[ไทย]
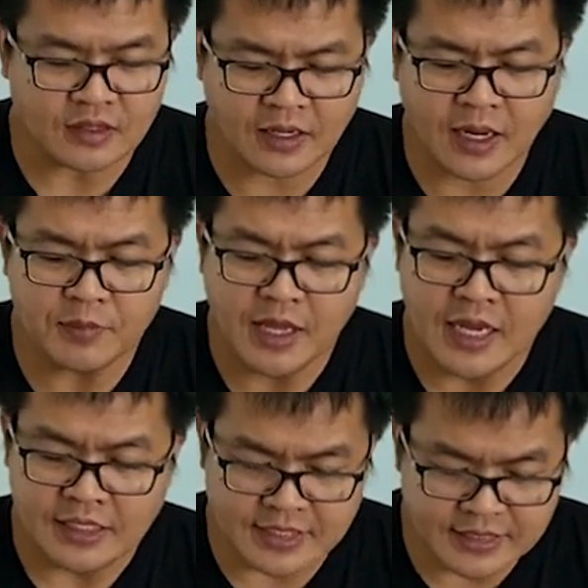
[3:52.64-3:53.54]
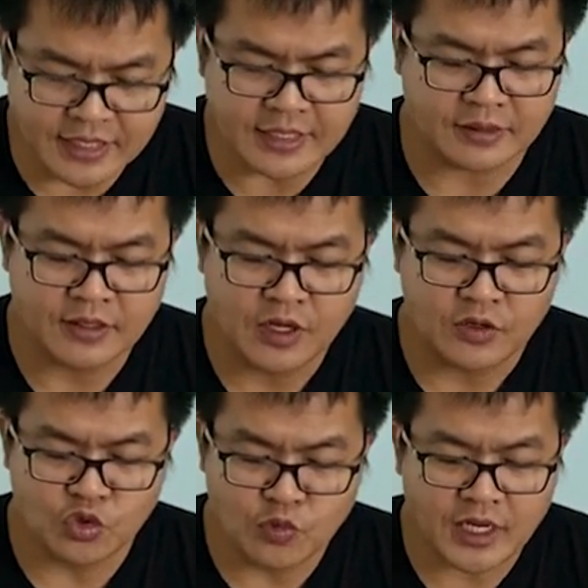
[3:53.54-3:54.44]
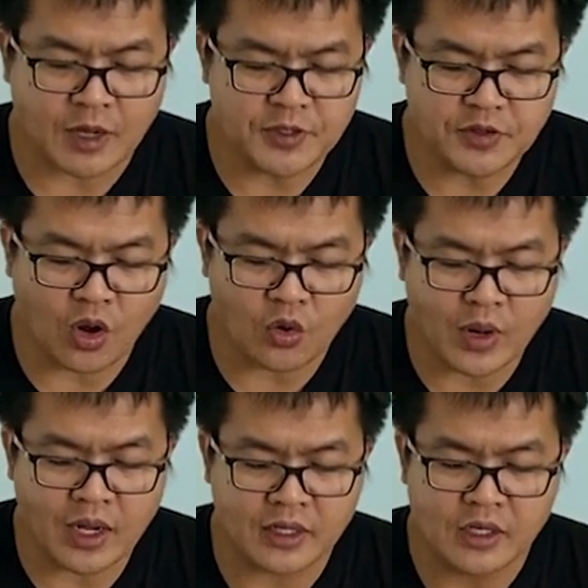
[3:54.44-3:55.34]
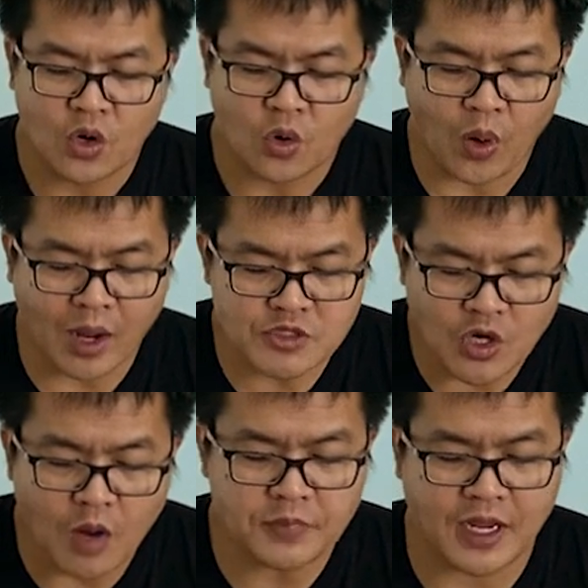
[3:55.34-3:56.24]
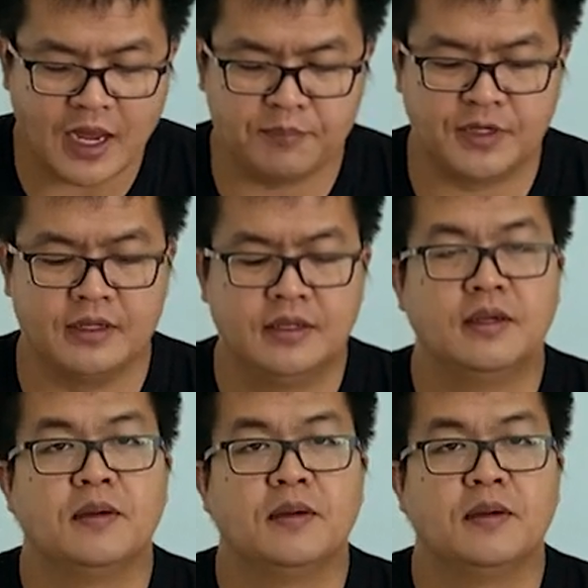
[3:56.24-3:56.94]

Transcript: นะครับทีนี้เนี่ยรู้ไหมครับพี่น้องว่าความชอบธรรมเนี่ย